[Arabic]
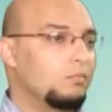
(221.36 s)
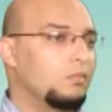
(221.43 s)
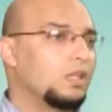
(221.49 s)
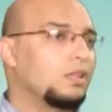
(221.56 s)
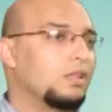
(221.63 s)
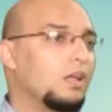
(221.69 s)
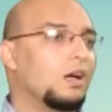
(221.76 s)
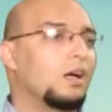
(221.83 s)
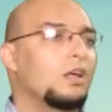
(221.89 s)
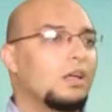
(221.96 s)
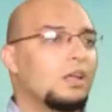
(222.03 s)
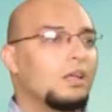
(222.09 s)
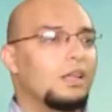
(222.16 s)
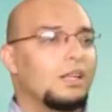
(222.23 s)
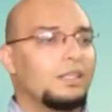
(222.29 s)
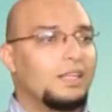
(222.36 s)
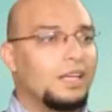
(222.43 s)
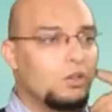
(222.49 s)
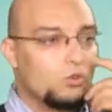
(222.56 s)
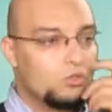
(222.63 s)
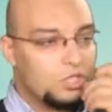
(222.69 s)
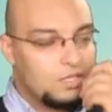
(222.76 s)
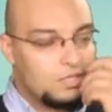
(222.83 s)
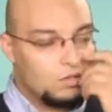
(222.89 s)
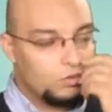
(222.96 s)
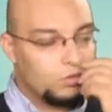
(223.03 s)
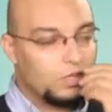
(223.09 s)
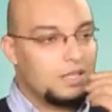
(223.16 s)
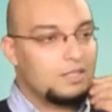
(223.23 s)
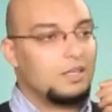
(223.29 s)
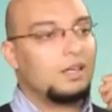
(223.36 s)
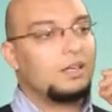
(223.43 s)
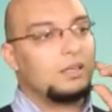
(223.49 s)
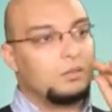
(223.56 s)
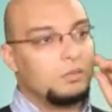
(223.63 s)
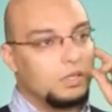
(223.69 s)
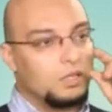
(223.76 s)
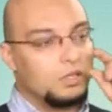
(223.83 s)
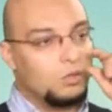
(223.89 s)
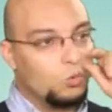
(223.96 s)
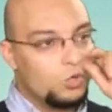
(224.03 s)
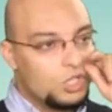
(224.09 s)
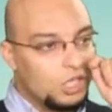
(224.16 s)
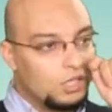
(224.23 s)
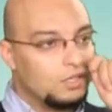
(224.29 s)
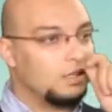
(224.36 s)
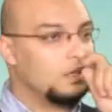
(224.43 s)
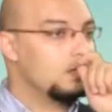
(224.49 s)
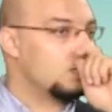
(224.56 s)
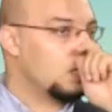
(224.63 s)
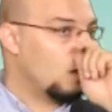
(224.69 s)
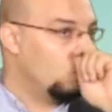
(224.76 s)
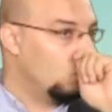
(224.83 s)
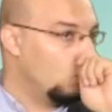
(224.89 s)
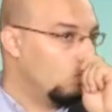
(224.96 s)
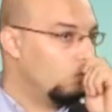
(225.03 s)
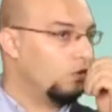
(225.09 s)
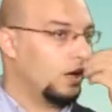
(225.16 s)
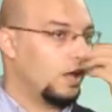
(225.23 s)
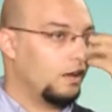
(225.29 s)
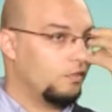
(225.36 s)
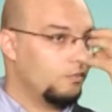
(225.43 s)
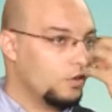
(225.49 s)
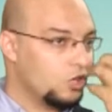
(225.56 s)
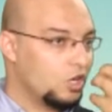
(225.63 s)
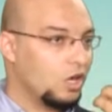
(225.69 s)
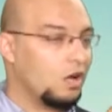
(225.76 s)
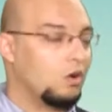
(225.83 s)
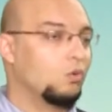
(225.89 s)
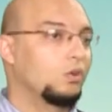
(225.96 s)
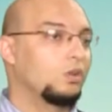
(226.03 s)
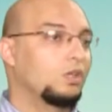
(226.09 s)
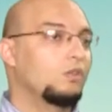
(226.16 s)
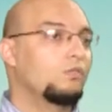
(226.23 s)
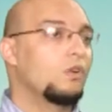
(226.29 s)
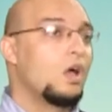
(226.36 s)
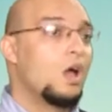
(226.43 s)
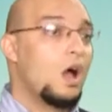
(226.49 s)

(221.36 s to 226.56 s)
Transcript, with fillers: مثل لي ديكونجيسيون نازال الوشاتات نستعملوهم في الانف باش نخو النيف